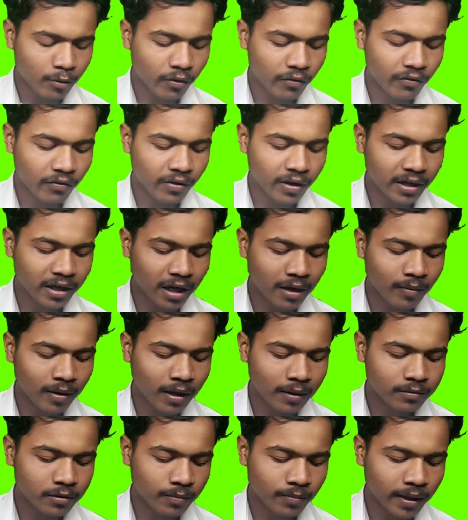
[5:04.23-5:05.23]
से आपको फिल्टर
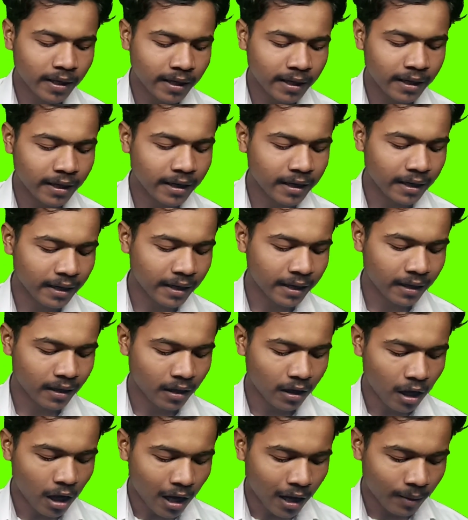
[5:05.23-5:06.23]
वाले ऑप्शन पर क्लिक करना
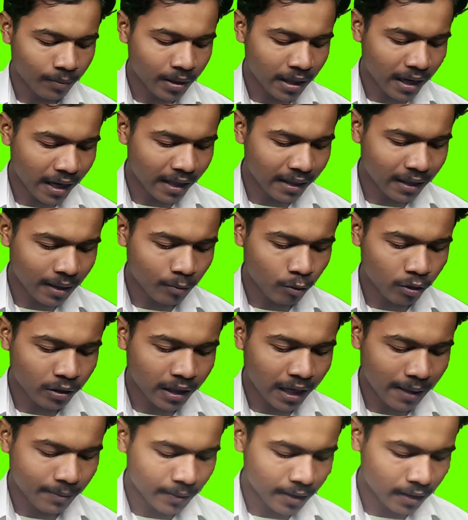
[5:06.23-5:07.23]
है अब यहाँ से आपको
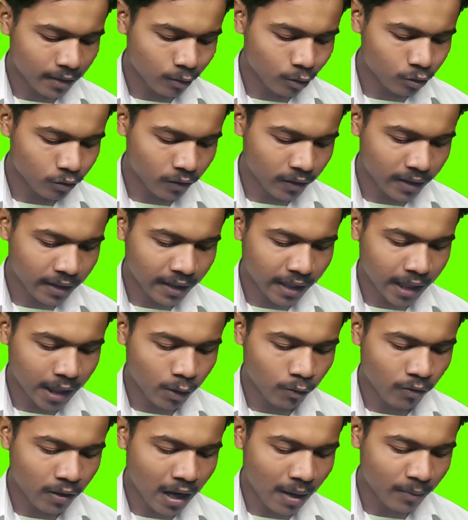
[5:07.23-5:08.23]
टाइप करना है दोस्तों
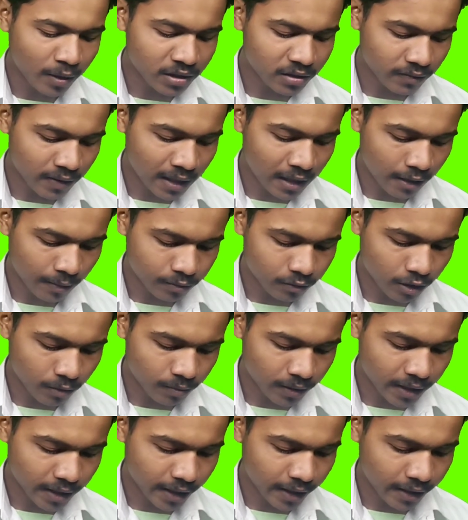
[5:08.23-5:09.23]
क्रिएटिव कॉमन्स वाले
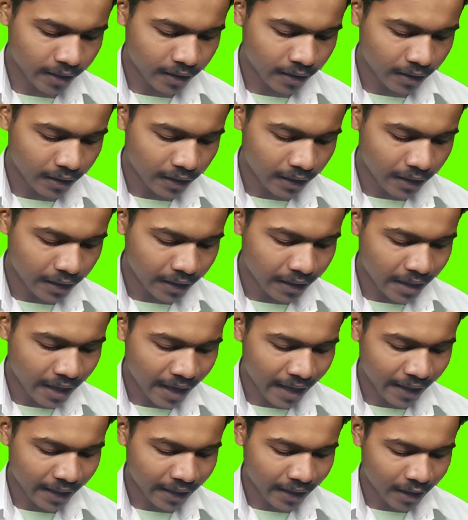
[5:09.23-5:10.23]
ऑप्शन पर ठीक है
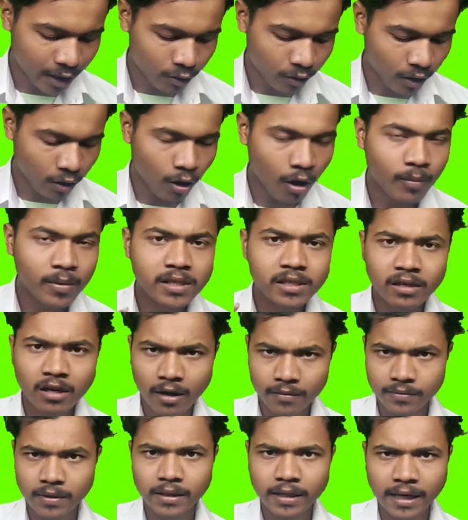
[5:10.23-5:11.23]
यहाँ एक क्रिएटिव कॉमन्स
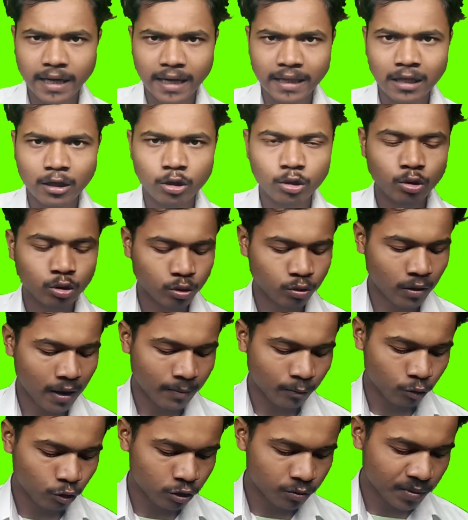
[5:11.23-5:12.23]
का ऑप्शन दिखाई दे रहा है दोस्तों
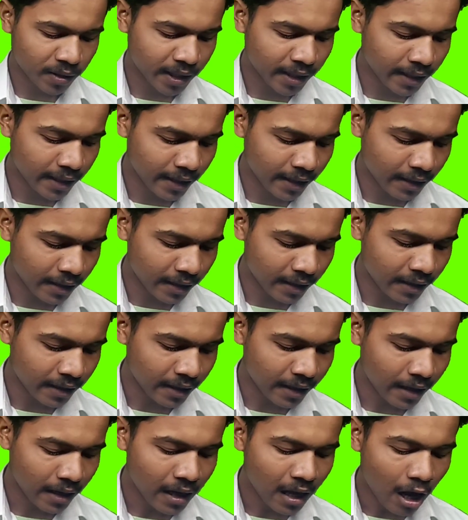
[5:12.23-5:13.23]
आपको उस पर क्लिक कर
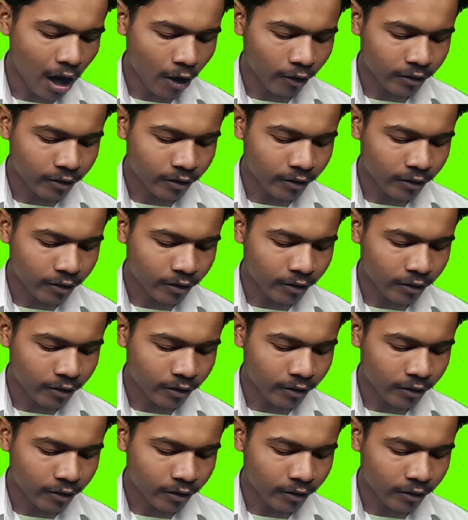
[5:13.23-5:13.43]
देना है